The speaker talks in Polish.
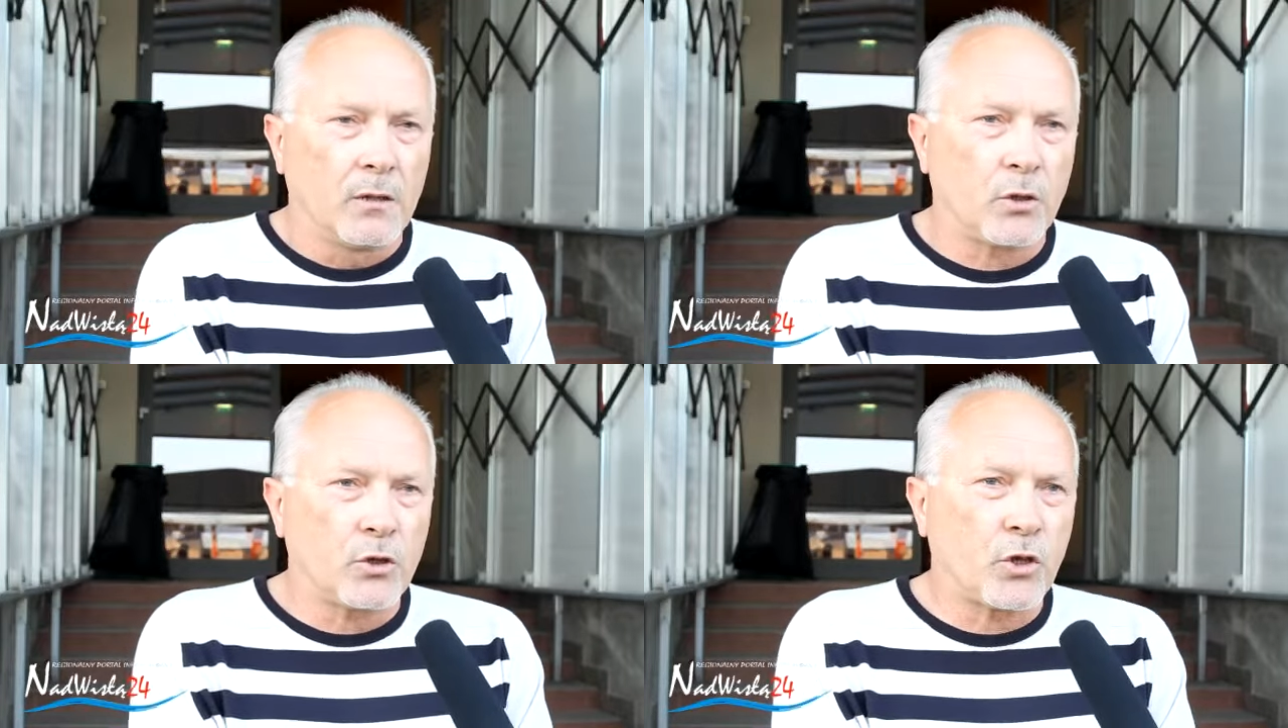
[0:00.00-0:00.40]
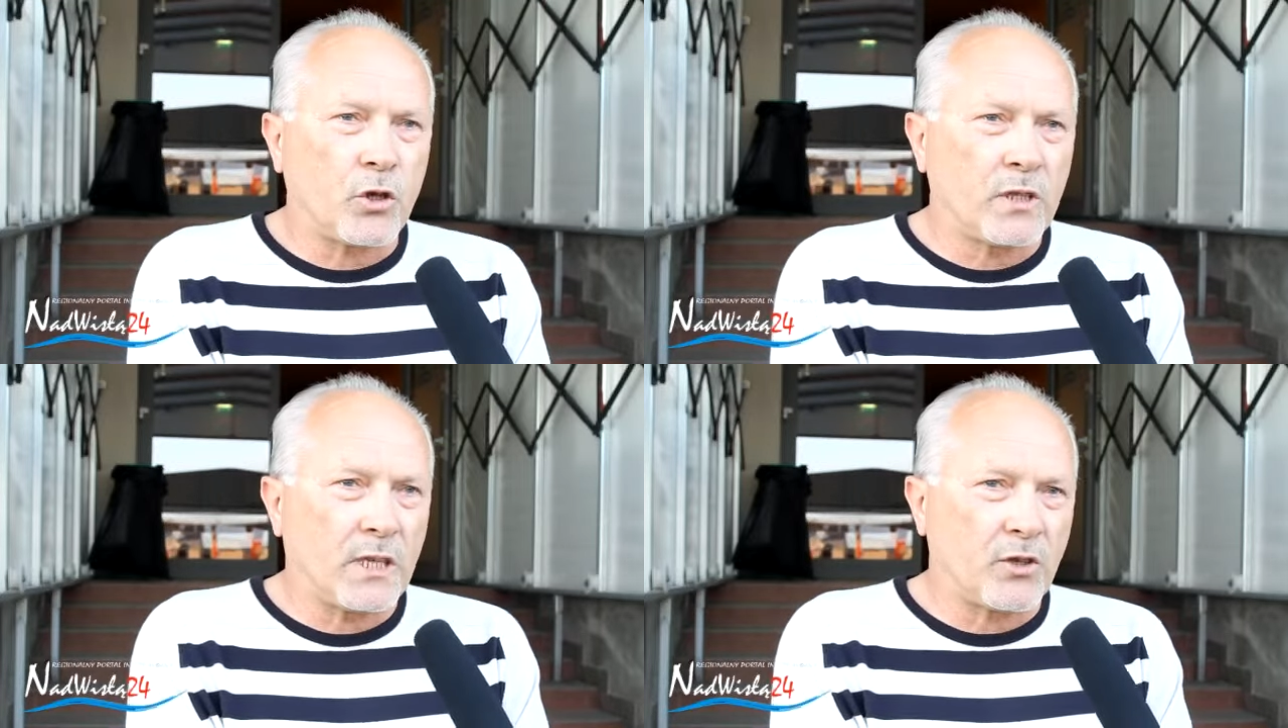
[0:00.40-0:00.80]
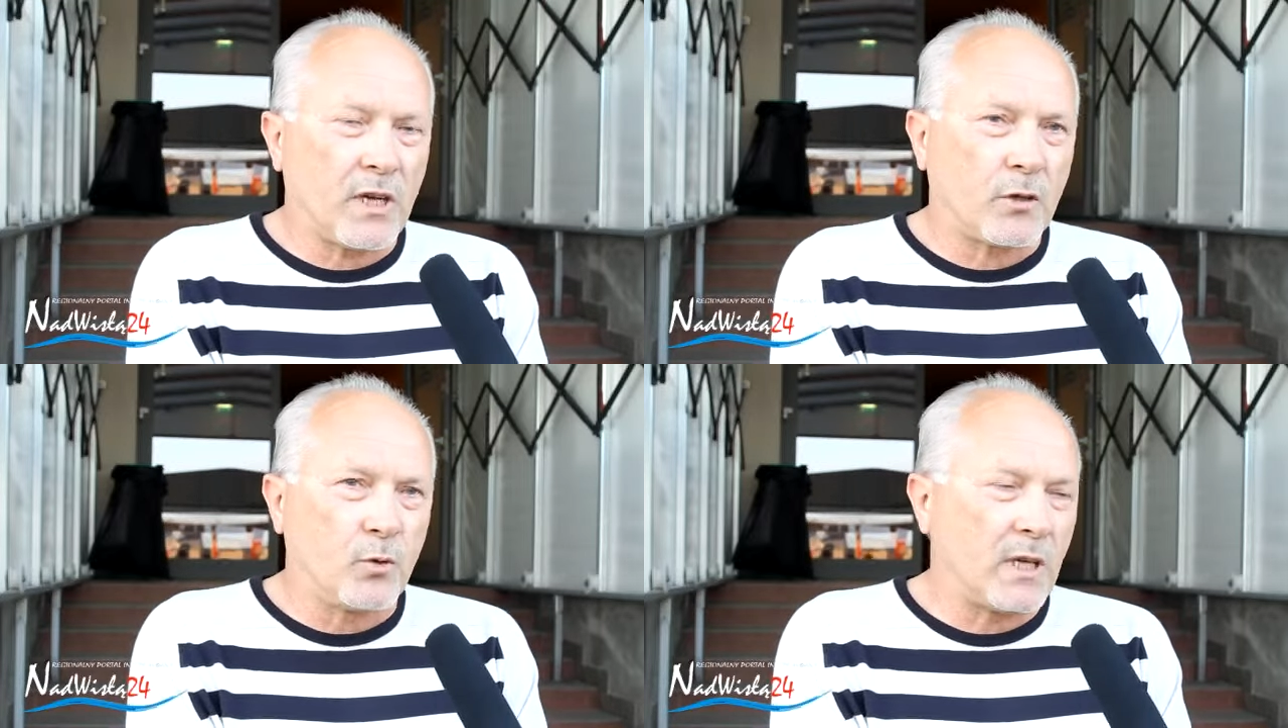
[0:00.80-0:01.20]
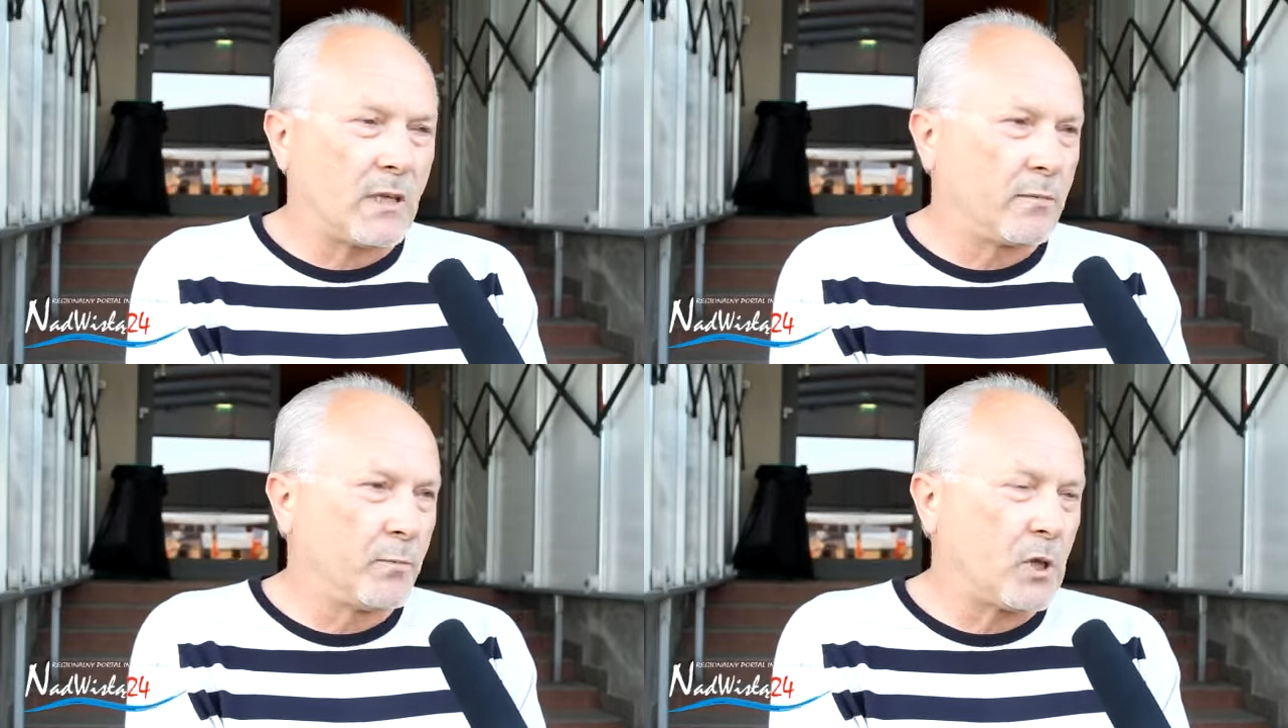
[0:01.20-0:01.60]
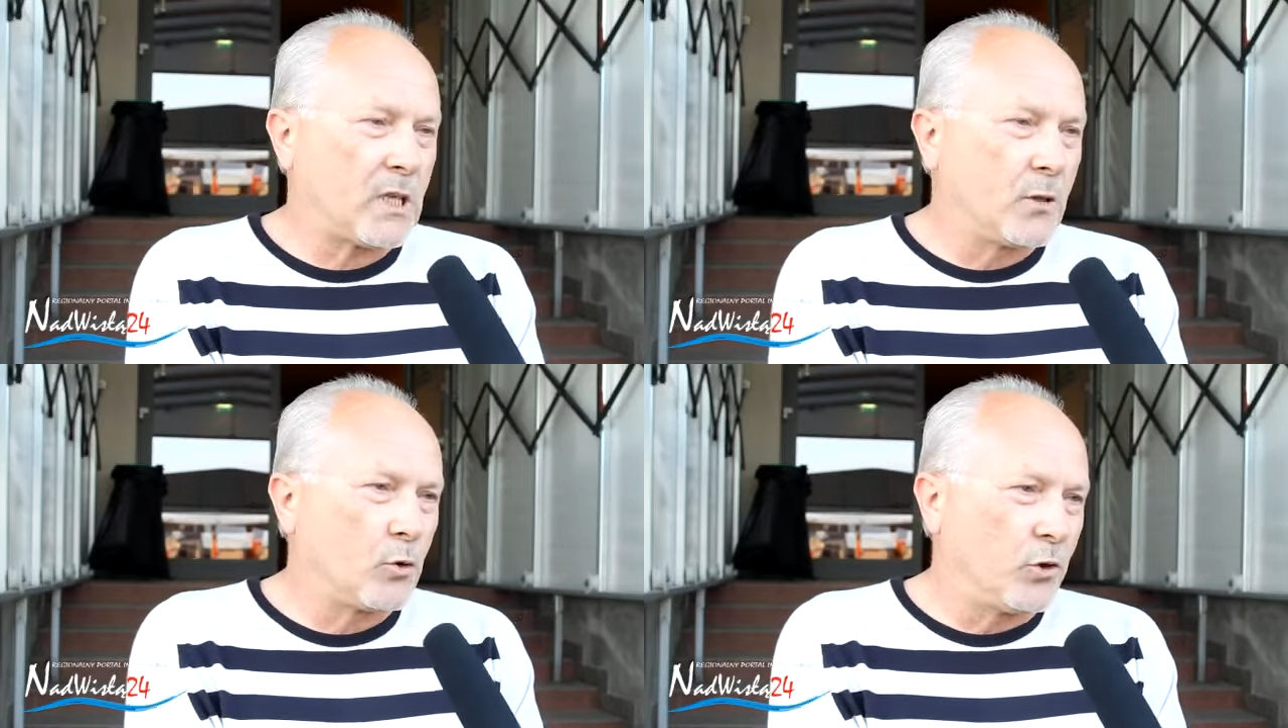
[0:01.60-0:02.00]
No szkoda, że akurat po
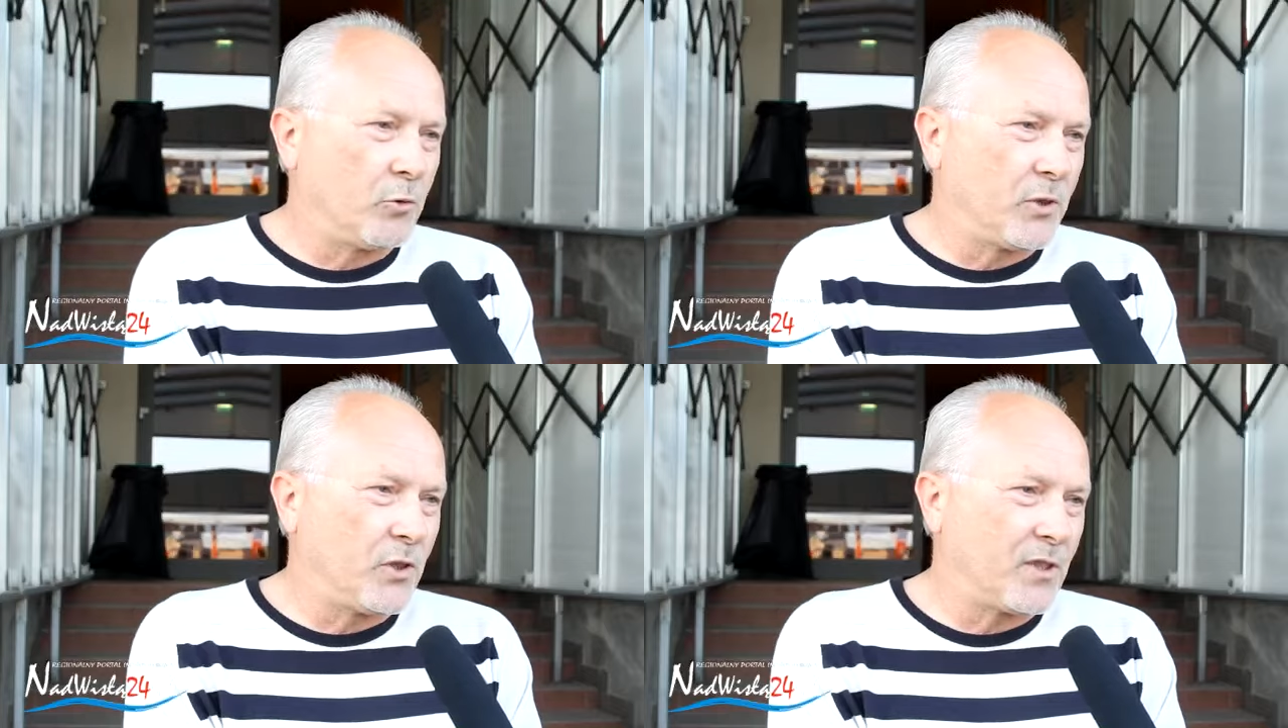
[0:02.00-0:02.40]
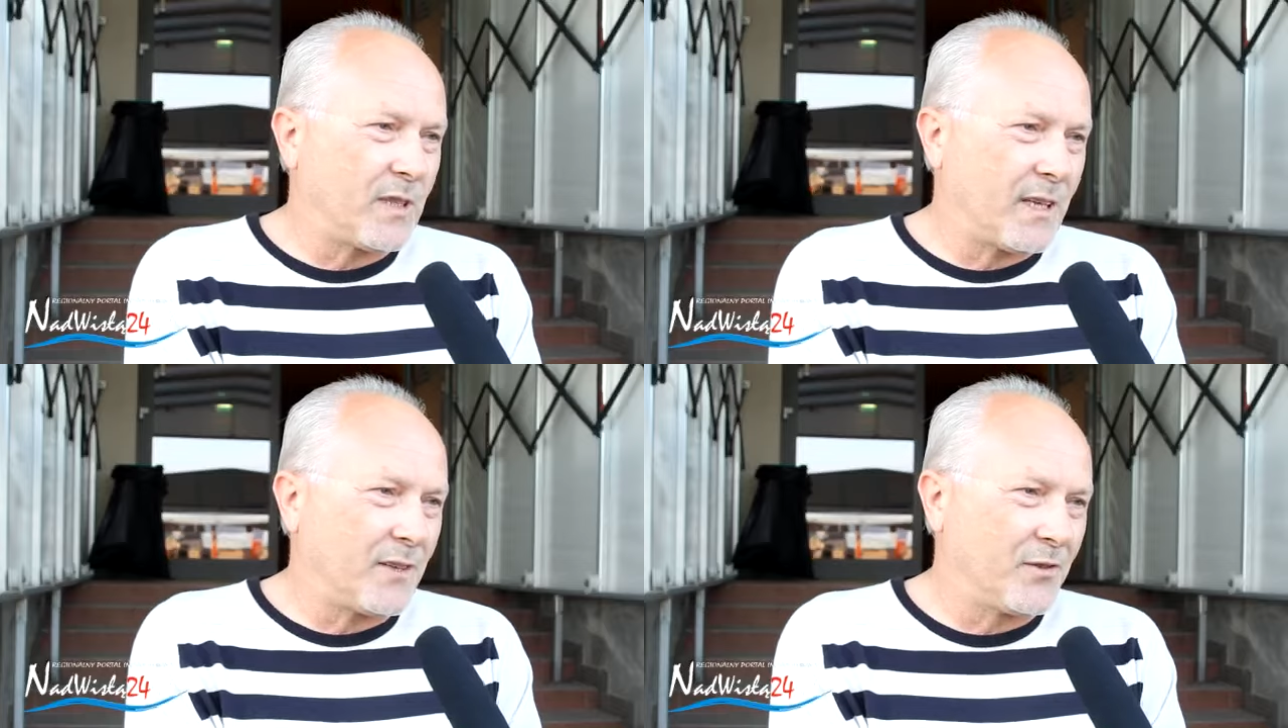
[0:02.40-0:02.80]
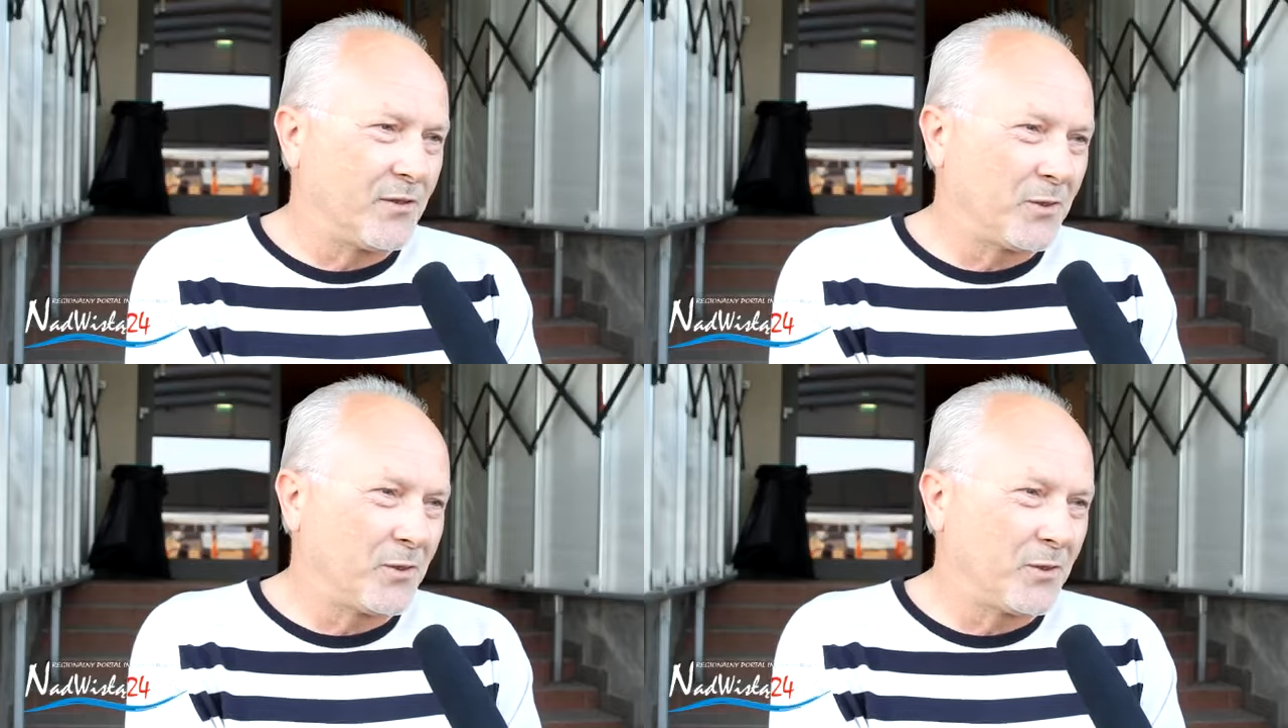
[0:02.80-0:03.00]
raz drugi Łysica